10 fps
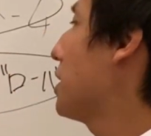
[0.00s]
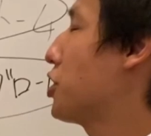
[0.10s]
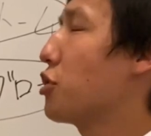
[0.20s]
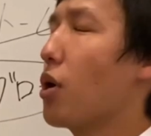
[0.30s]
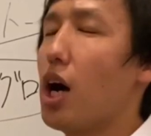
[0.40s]

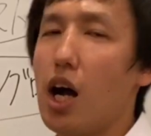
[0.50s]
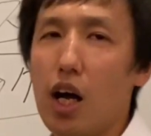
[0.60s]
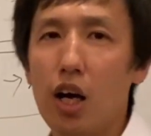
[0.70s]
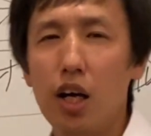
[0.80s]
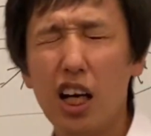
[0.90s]
ピッチと
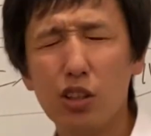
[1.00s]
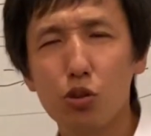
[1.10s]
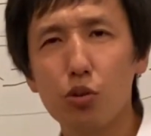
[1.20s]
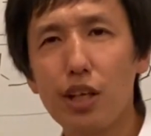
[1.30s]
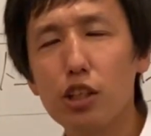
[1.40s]
かあ
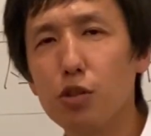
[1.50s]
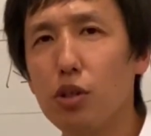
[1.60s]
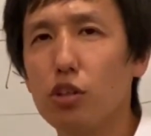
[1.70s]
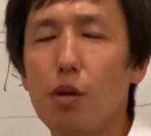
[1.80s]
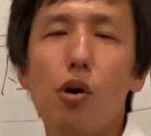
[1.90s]
のちょっと安
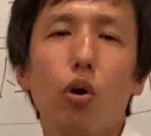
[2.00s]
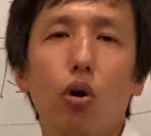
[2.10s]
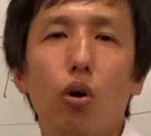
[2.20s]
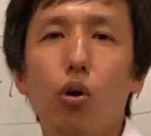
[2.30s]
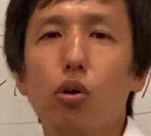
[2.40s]
めの球
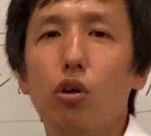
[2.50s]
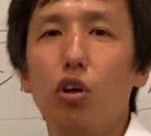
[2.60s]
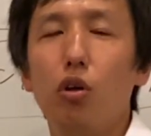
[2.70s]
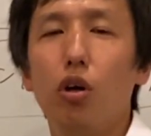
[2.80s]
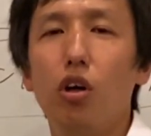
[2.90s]
を、
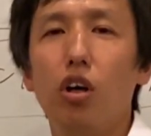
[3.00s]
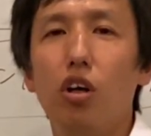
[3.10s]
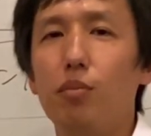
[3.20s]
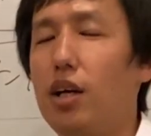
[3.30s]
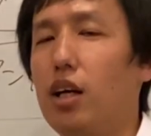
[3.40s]

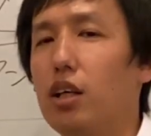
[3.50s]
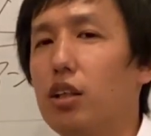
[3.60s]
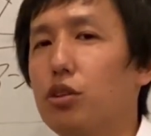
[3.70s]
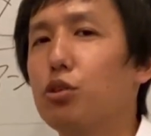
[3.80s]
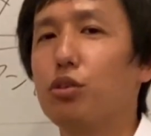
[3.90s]
まあ、
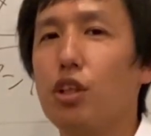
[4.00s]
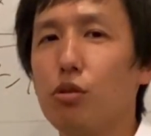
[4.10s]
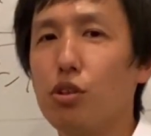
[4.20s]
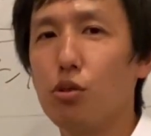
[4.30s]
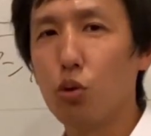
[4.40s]
作って
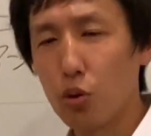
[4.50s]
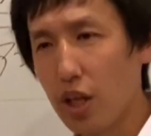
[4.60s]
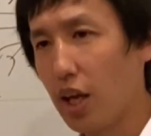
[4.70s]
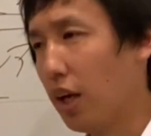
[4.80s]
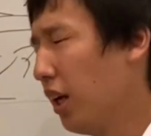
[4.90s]
るっていうこと
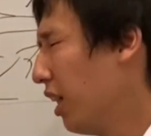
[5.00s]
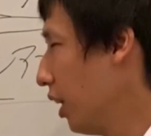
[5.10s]
で、